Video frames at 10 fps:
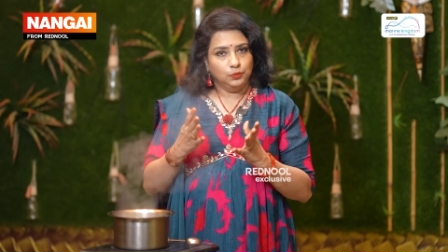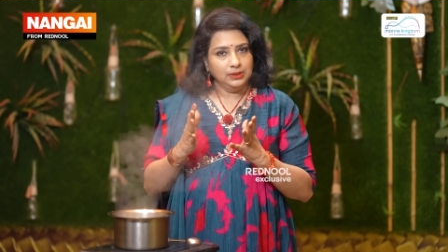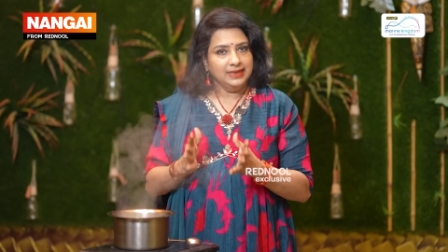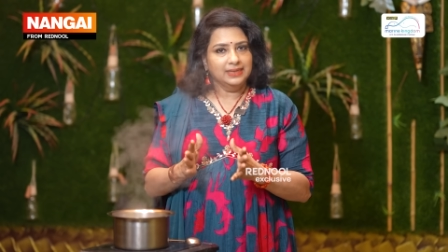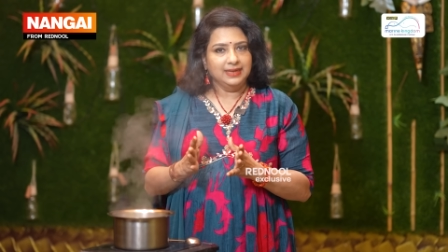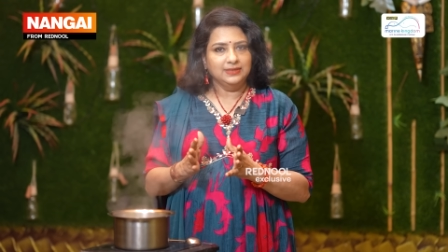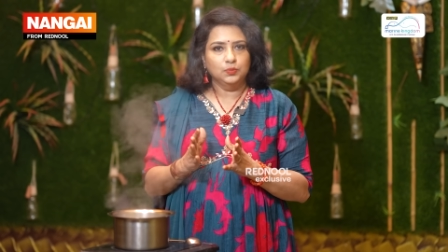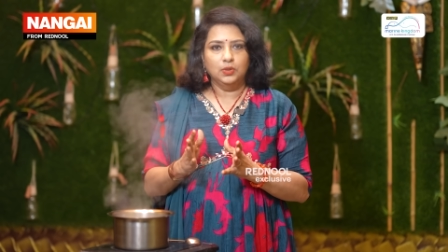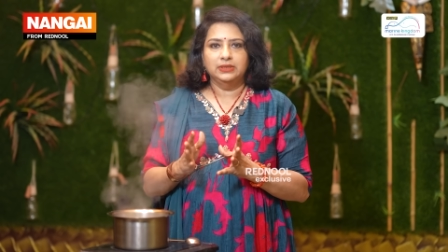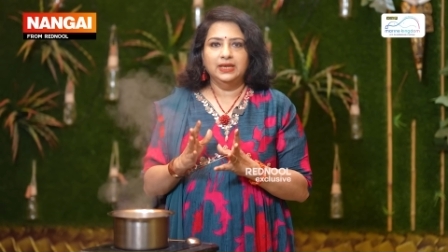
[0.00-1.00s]
ஒன்லி
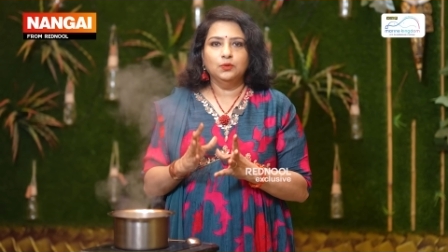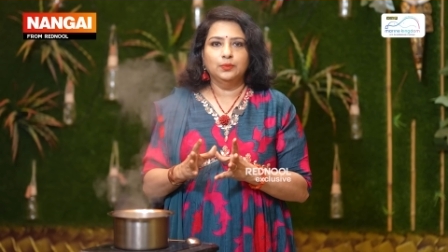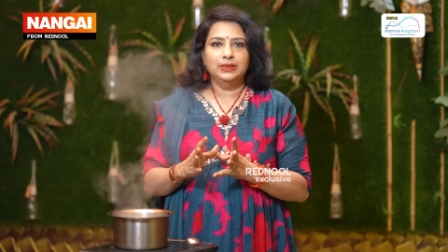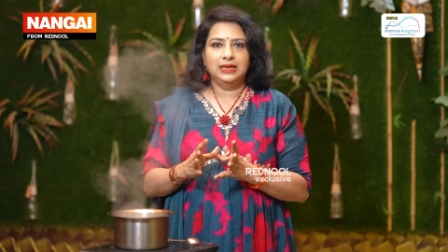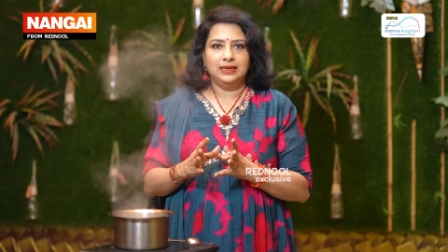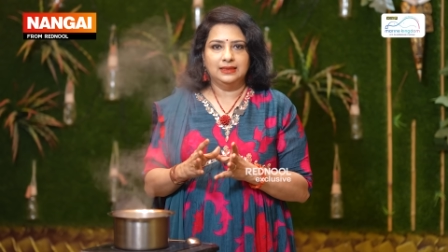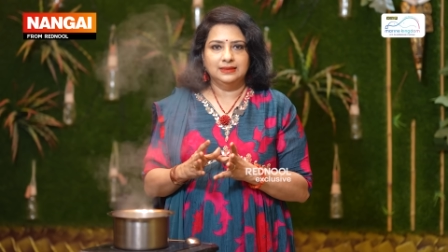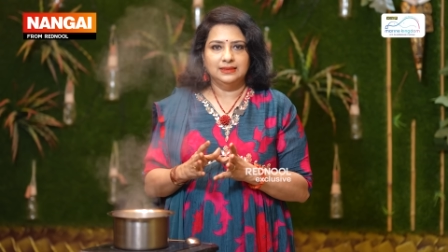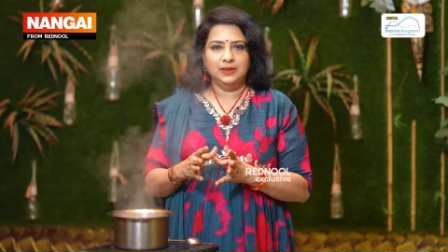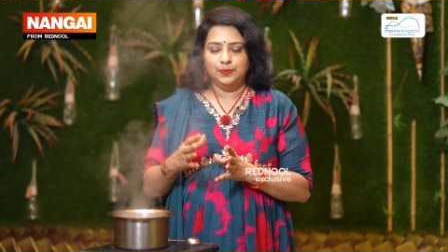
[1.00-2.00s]
ரைஸ் வாட்டரே ரொம்ப
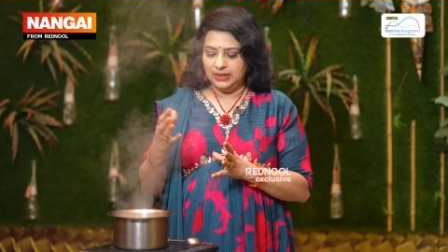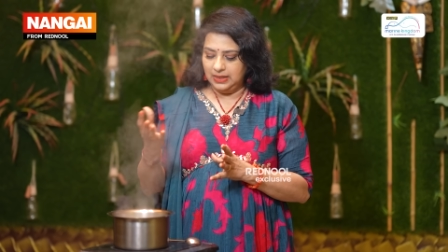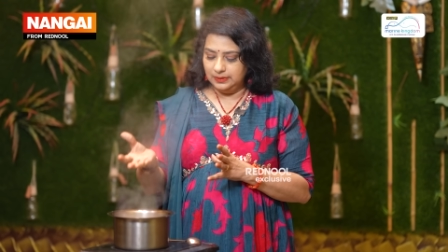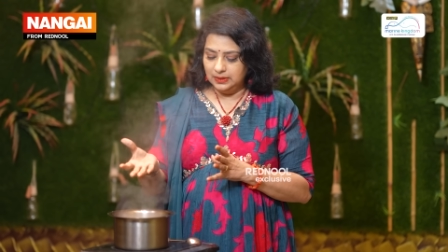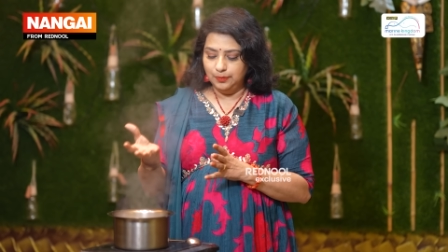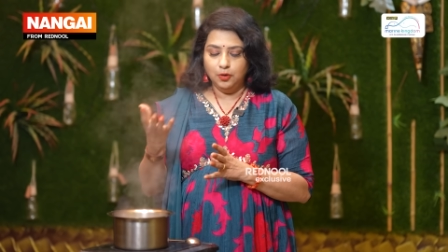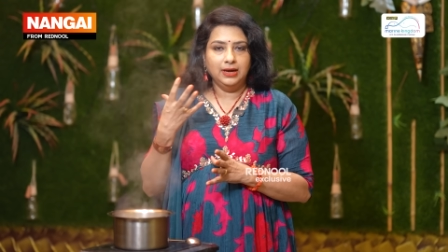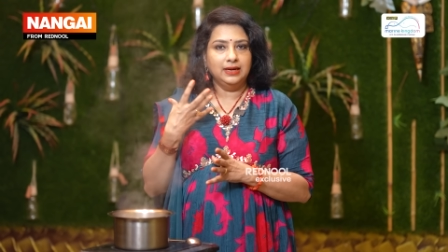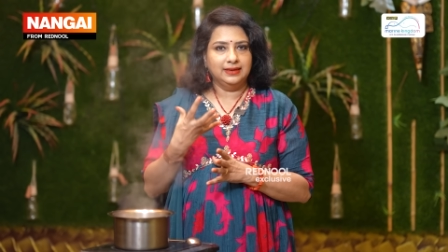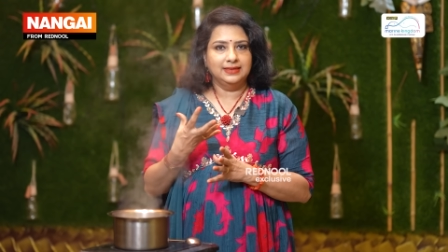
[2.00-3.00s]
நல்லது இப்போ நான் வந்து
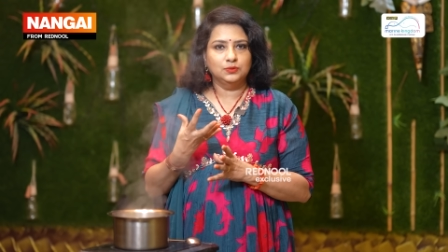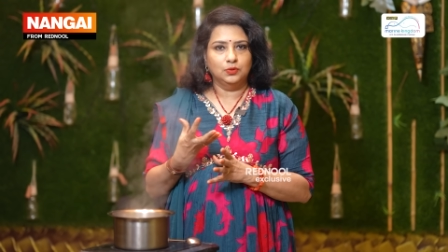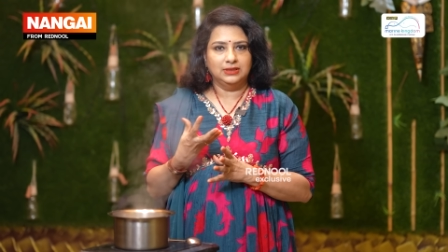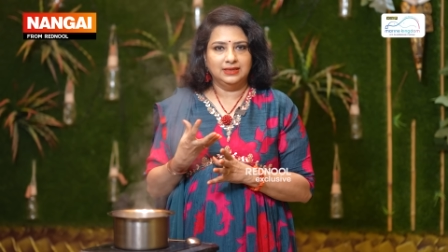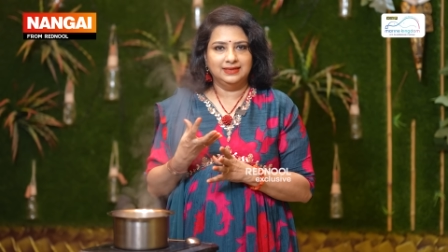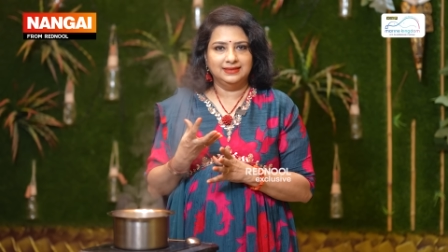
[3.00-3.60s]
பாயில்டு ரைஸ் வாட்டர்